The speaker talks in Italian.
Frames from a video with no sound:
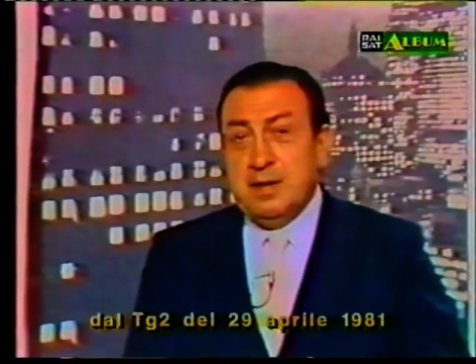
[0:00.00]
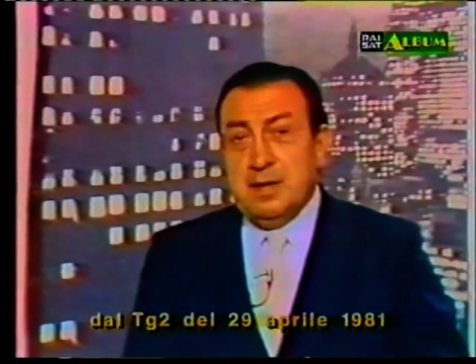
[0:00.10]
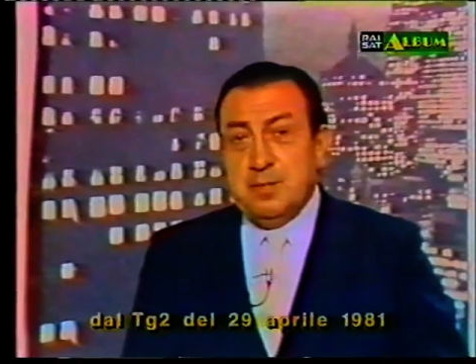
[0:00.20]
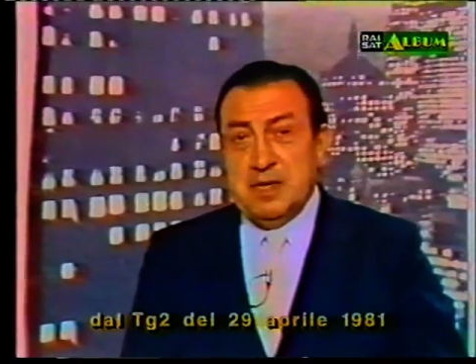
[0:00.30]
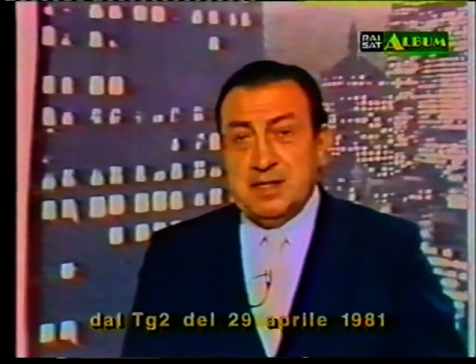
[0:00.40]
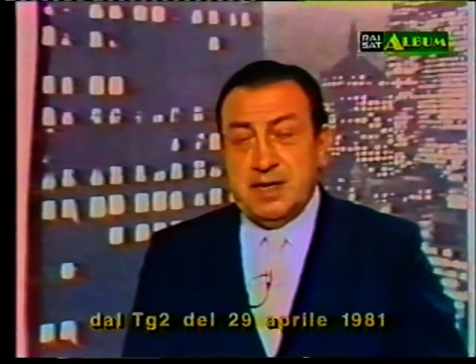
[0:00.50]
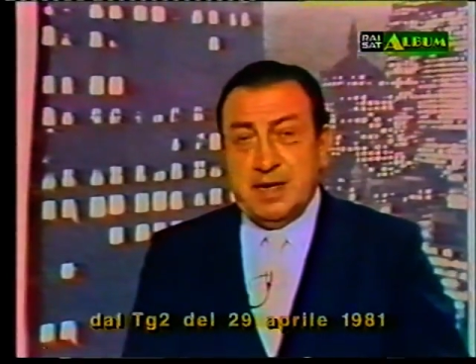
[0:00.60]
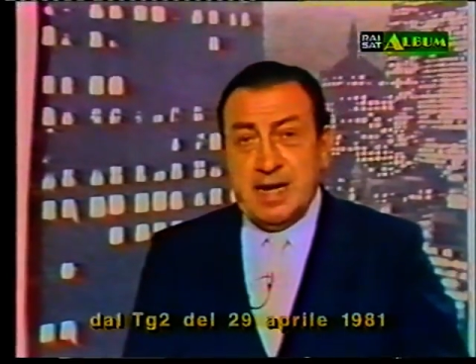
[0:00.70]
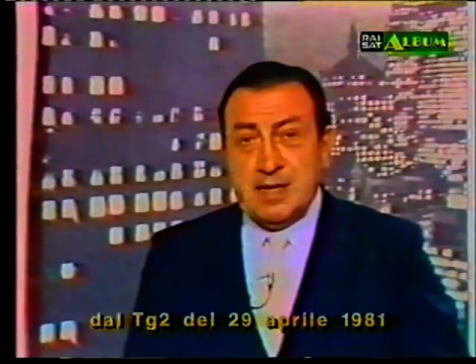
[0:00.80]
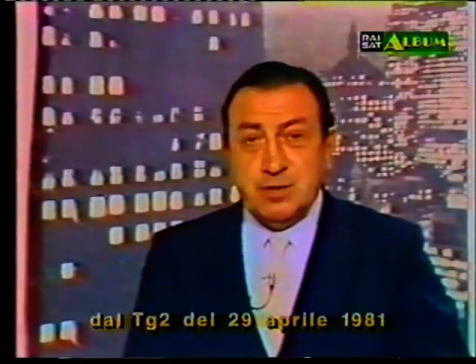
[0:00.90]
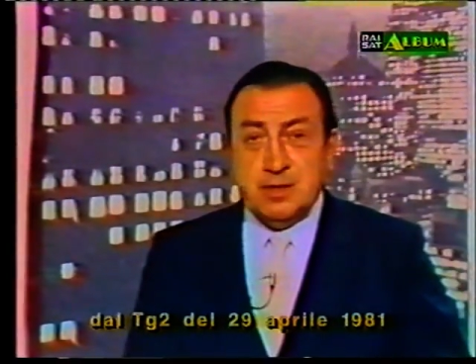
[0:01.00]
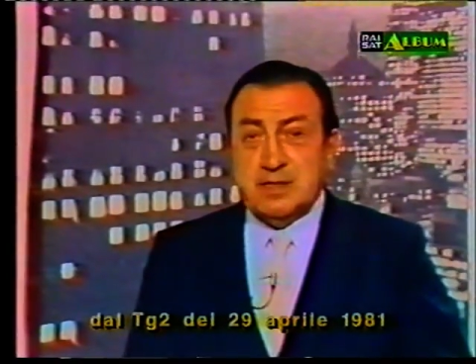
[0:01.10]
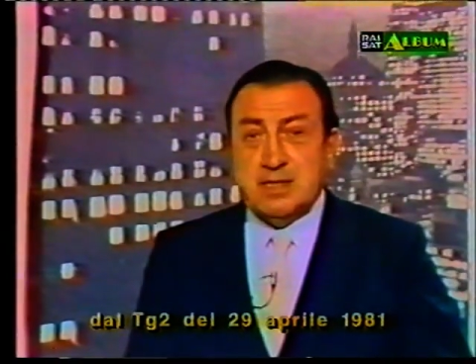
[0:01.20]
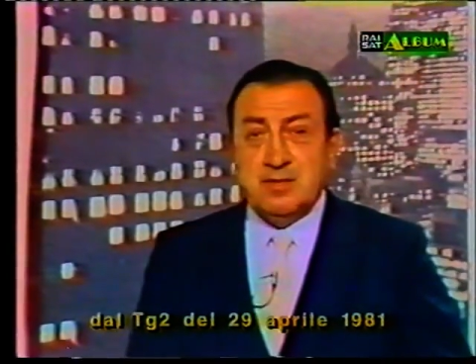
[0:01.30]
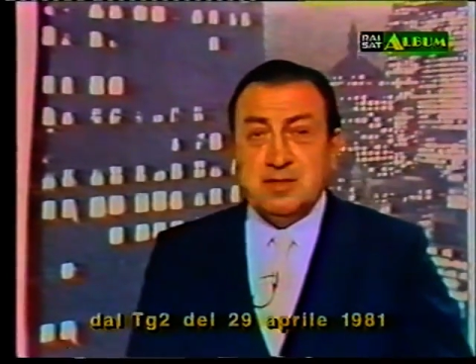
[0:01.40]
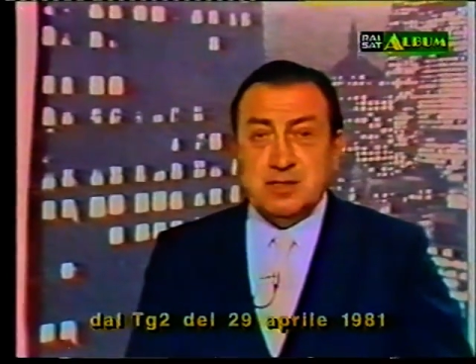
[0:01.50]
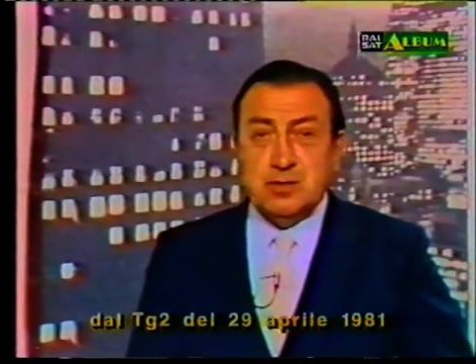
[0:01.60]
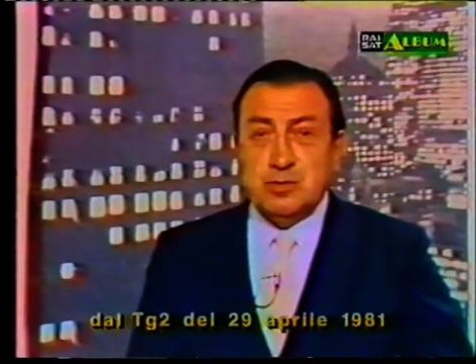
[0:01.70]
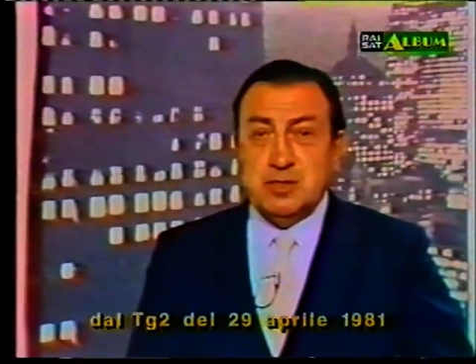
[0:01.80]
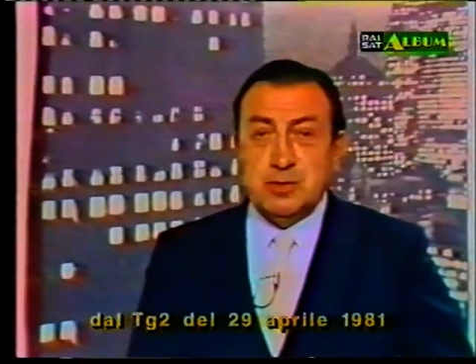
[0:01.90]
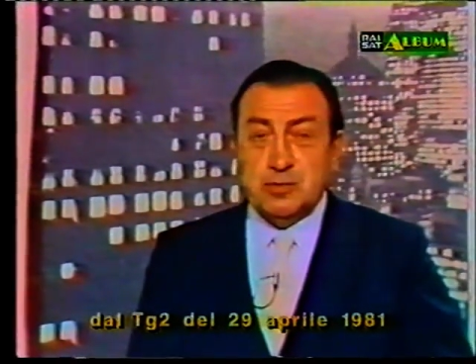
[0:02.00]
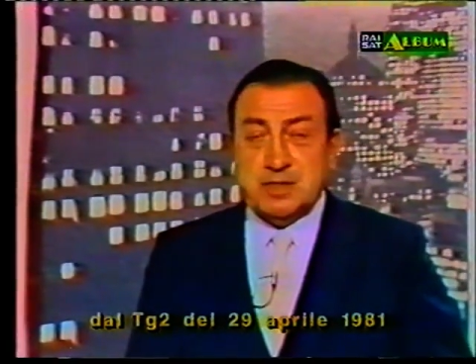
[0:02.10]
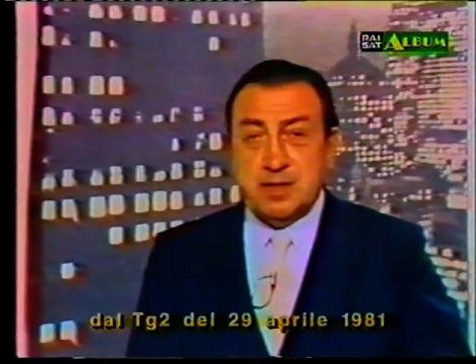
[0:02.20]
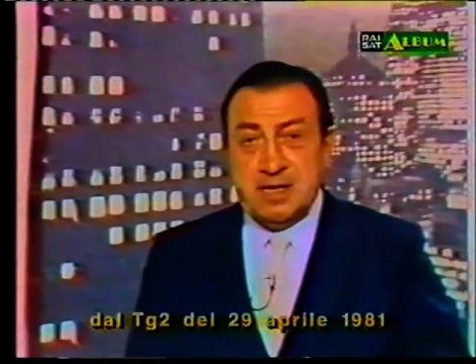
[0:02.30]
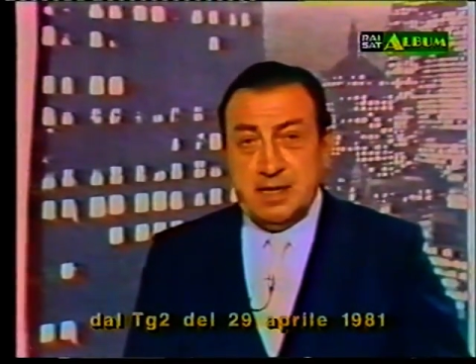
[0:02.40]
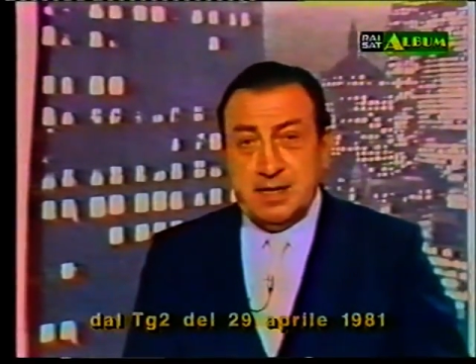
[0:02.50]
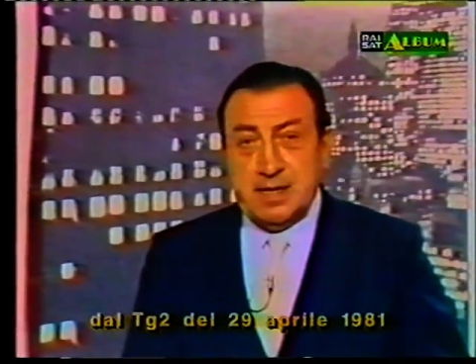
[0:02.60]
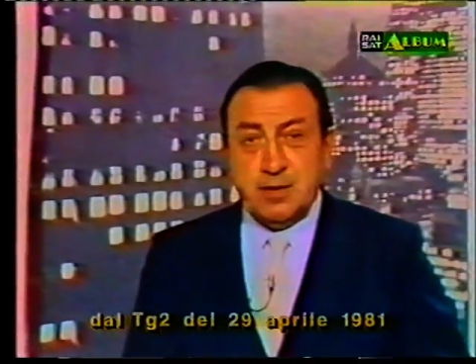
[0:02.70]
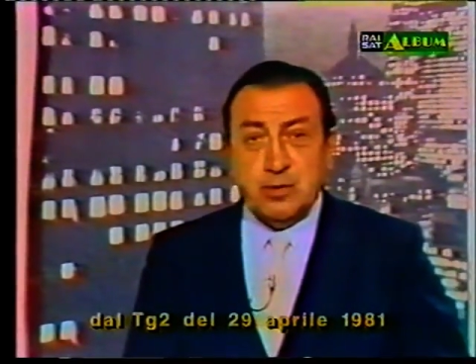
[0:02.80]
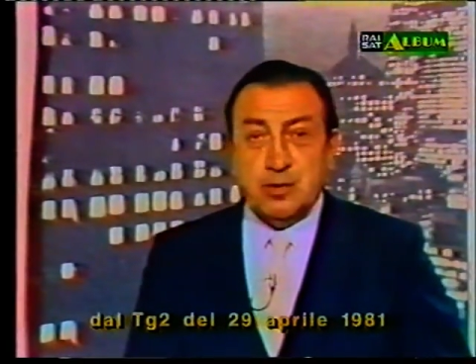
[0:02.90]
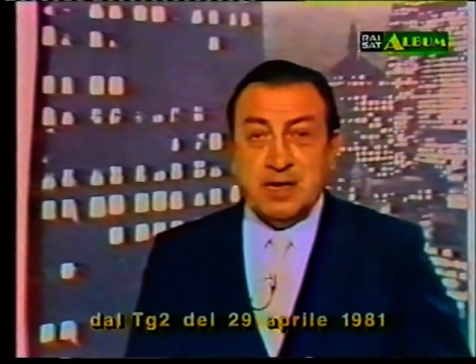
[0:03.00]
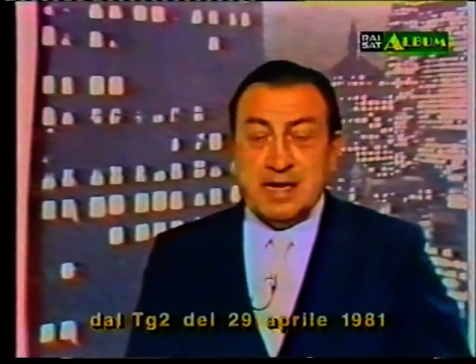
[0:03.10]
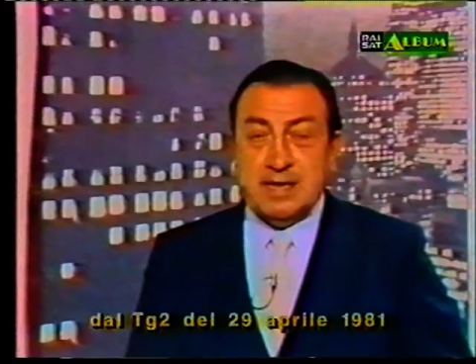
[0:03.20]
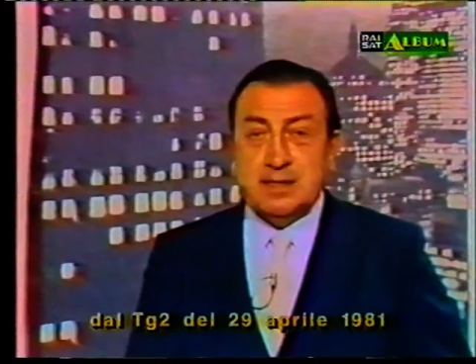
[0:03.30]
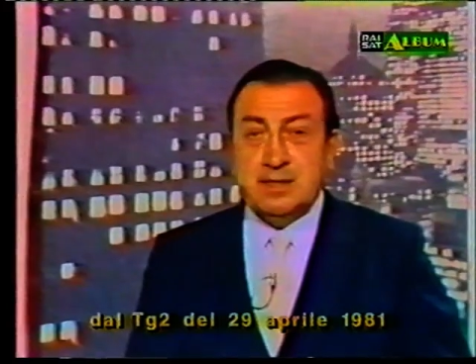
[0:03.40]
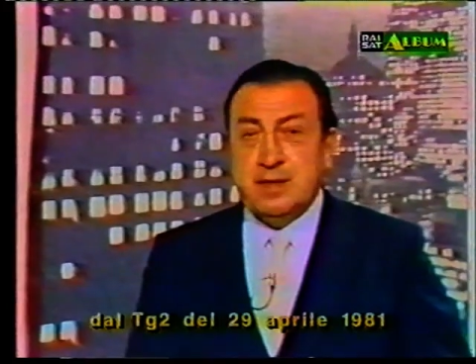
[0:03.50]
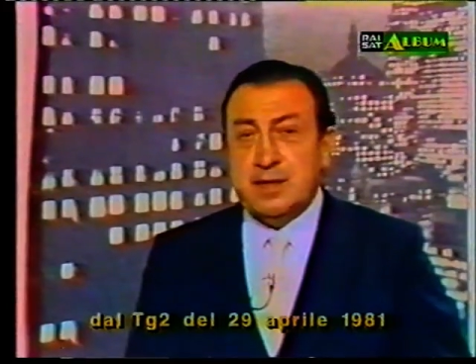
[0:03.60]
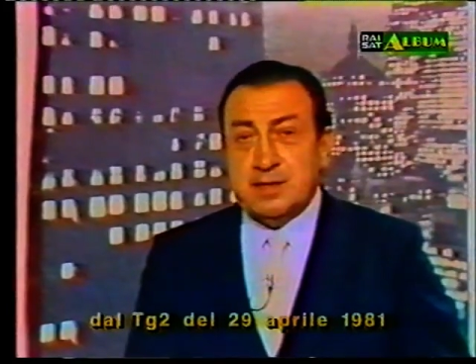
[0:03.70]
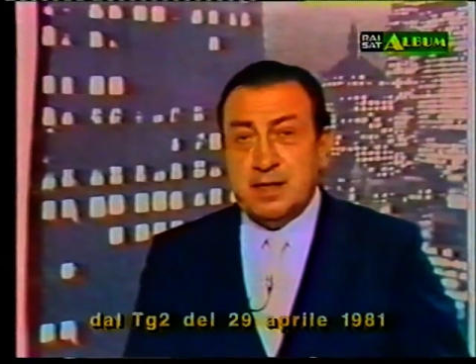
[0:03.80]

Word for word: Mentre radio e televisioni di tutta America erano collegate in diretta,